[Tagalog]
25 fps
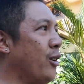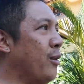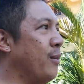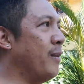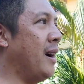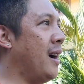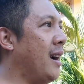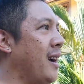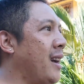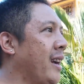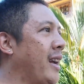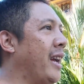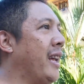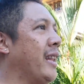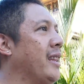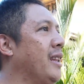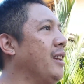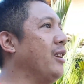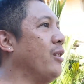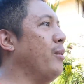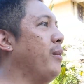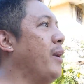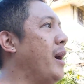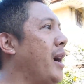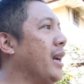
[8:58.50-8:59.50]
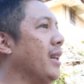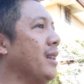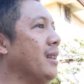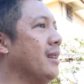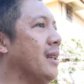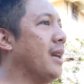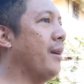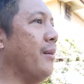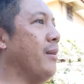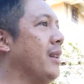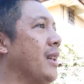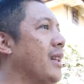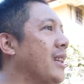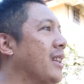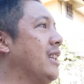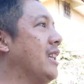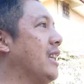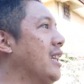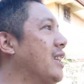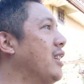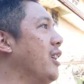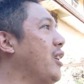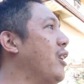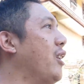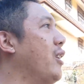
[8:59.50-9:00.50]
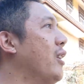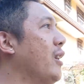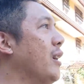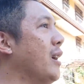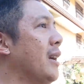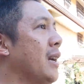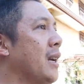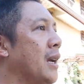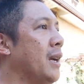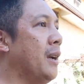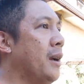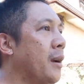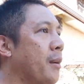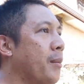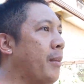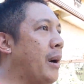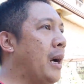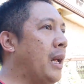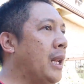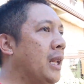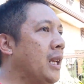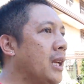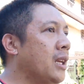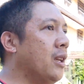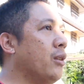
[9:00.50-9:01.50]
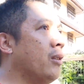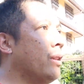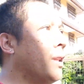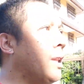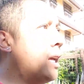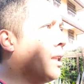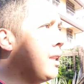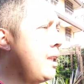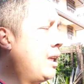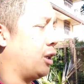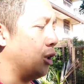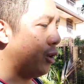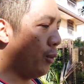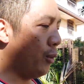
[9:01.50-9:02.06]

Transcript: kayo mga kagatan kung bakit kami nandito. Bali, yung tatay